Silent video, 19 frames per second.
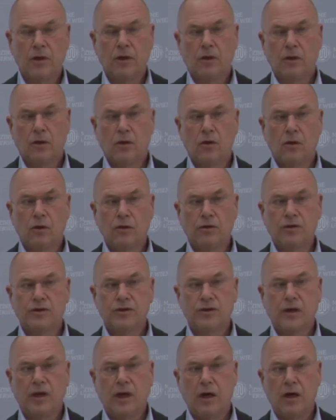Und
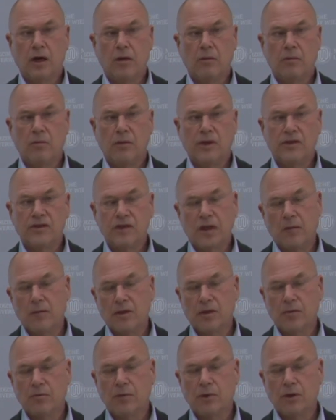äh, jetzt kann
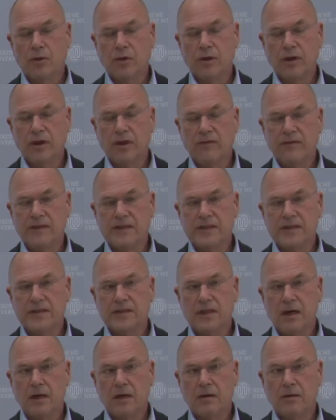man mit ruhigem Gewissen
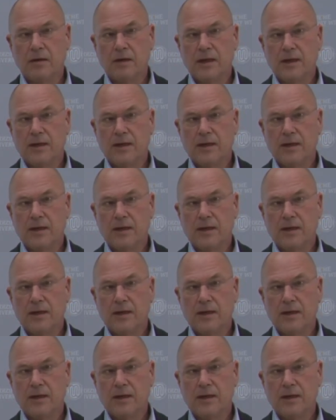sagen,